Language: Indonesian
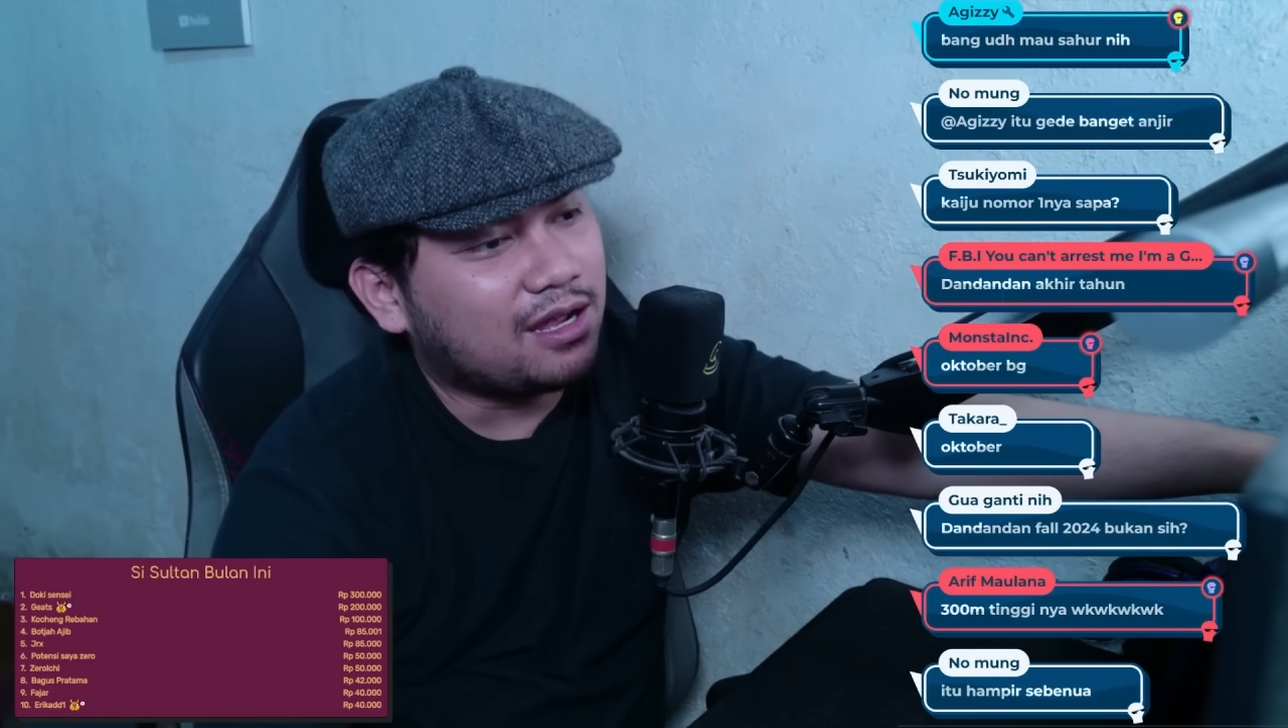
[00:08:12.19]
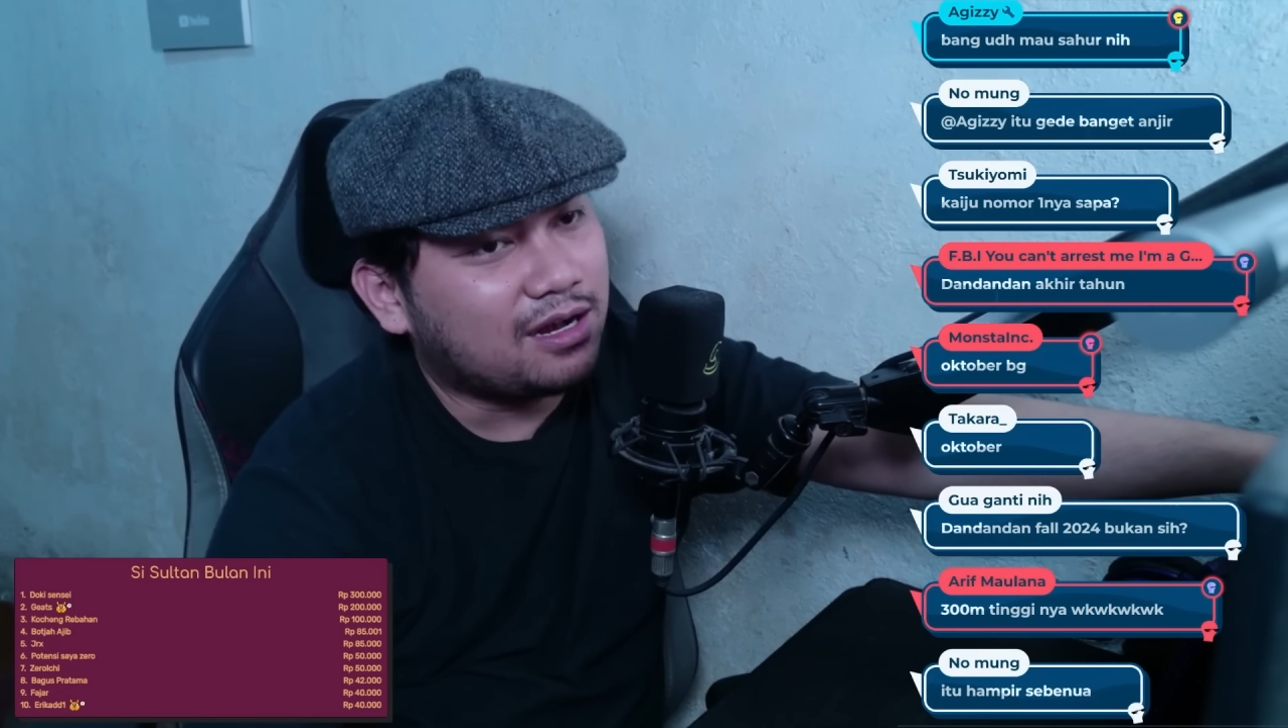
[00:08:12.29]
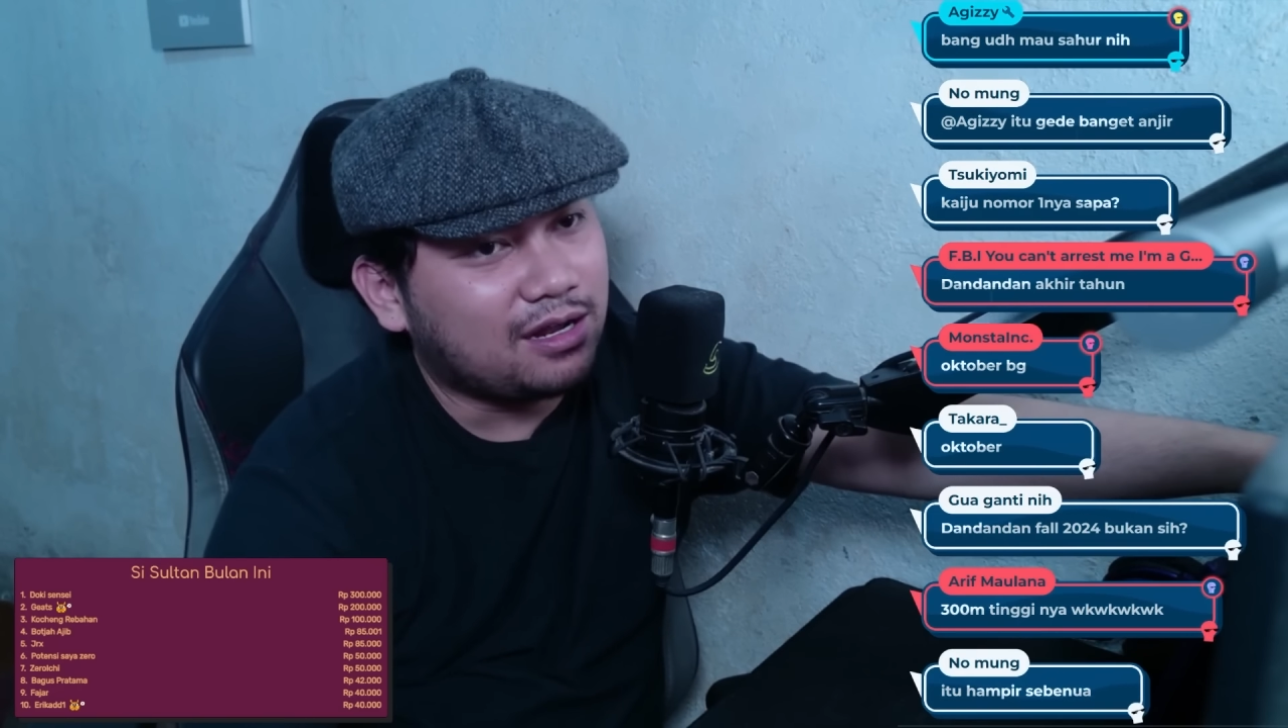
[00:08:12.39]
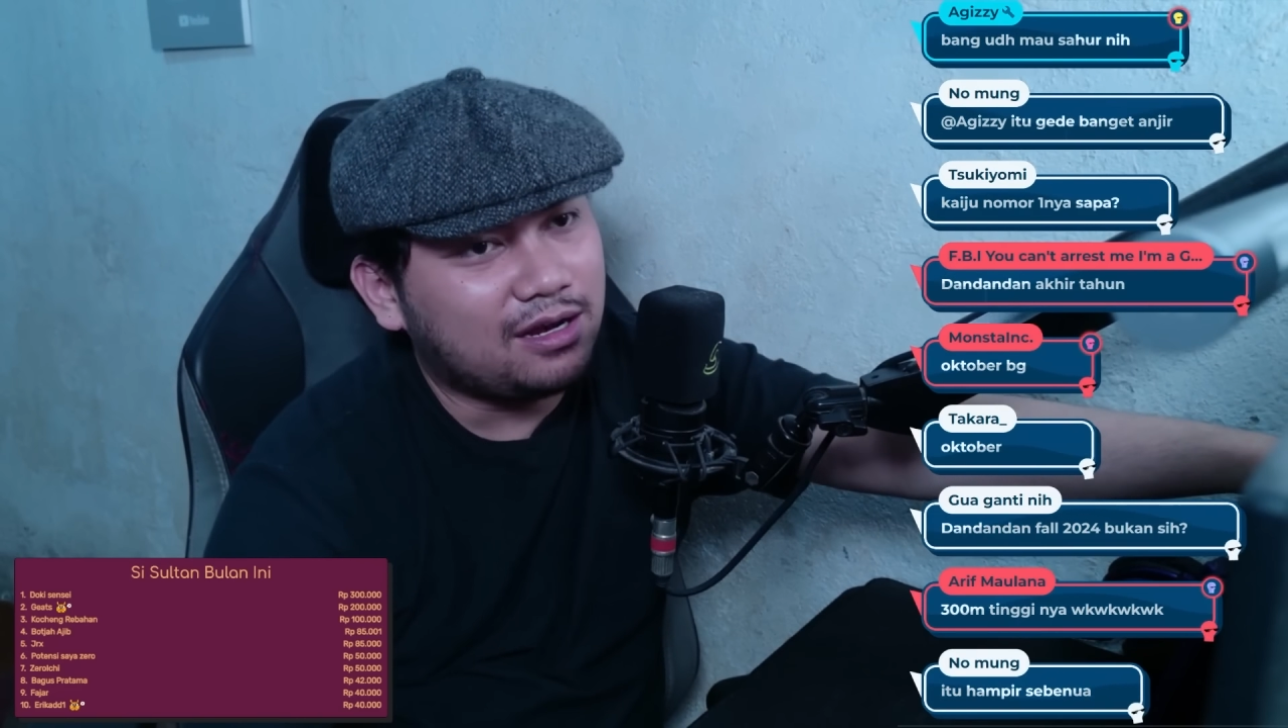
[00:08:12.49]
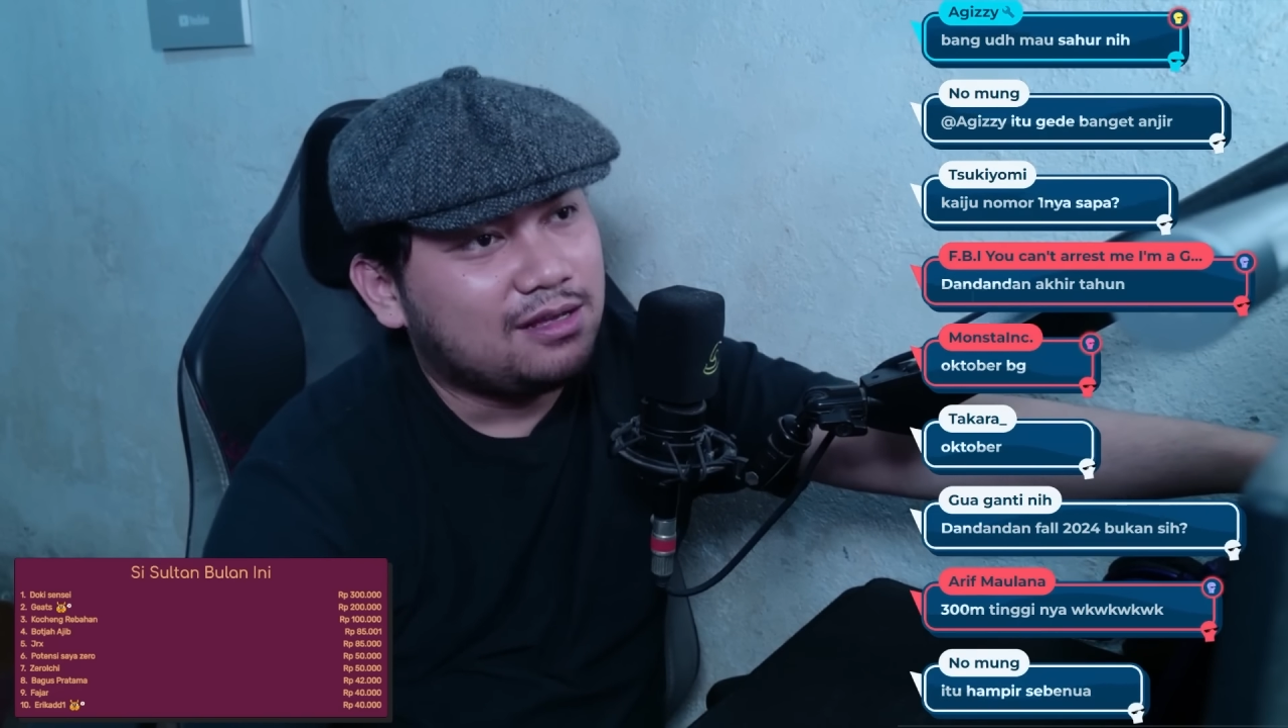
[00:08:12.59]
kan
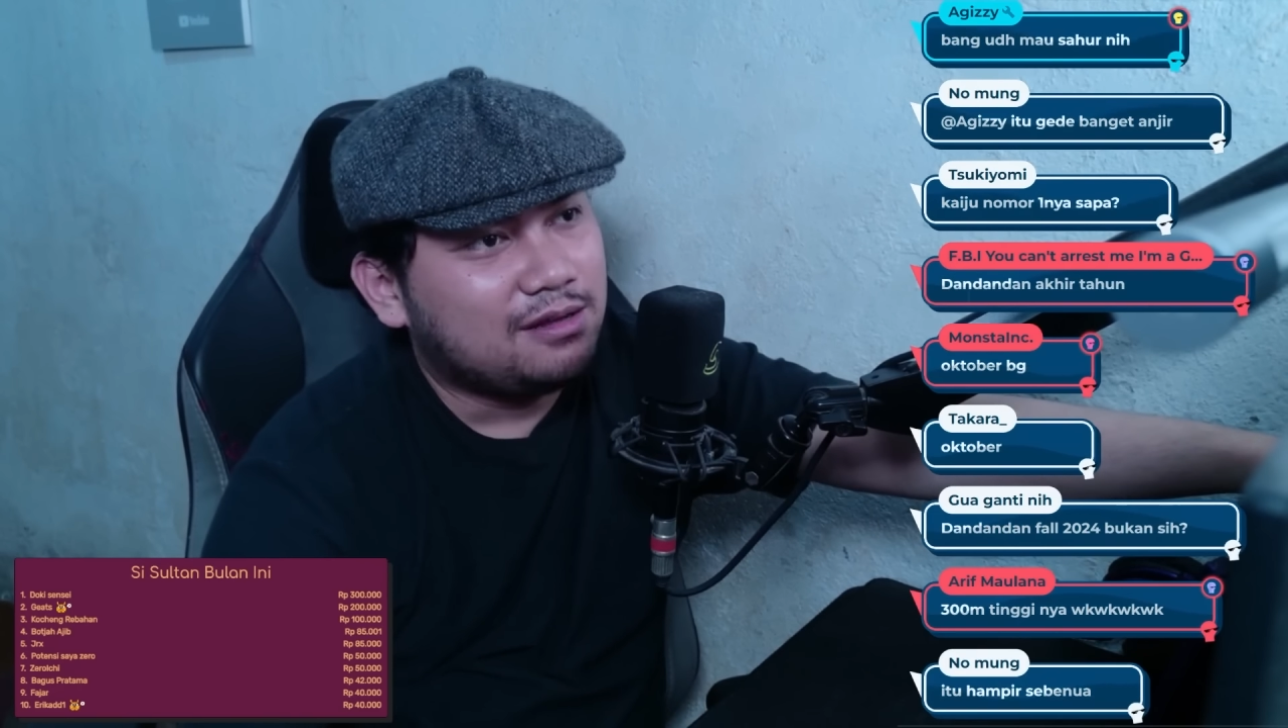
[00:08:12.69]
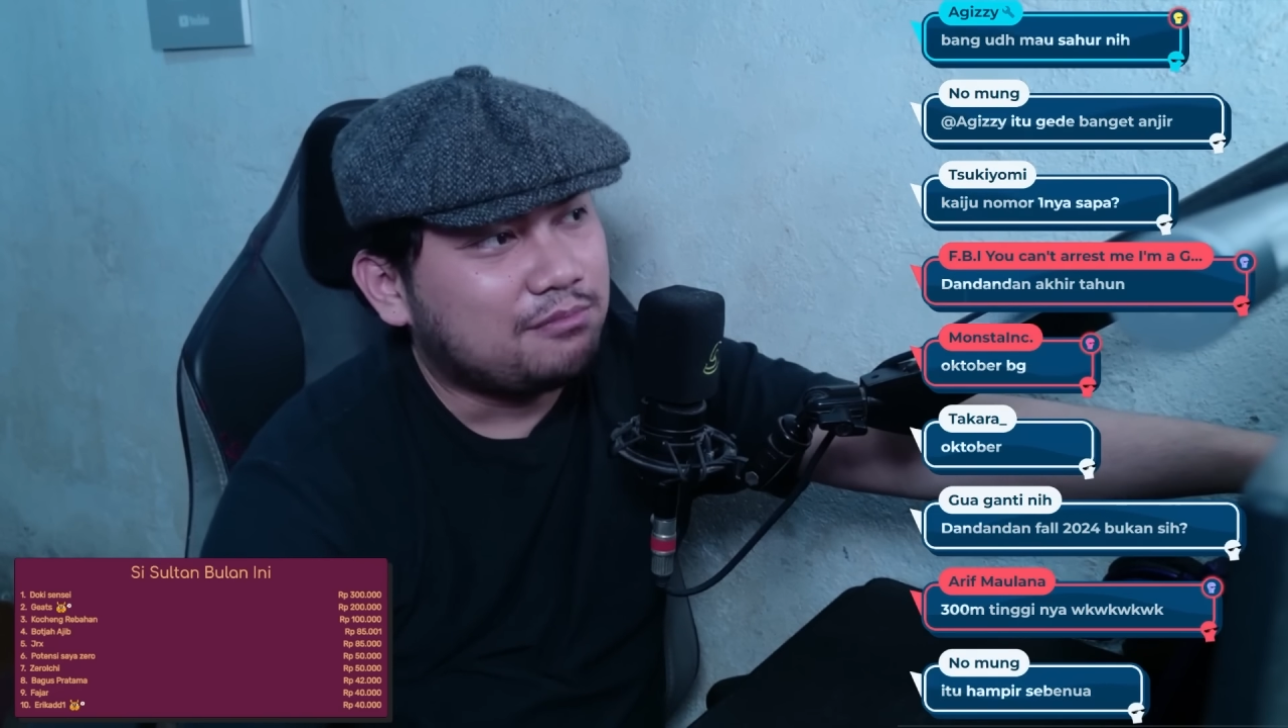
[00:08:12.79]
alah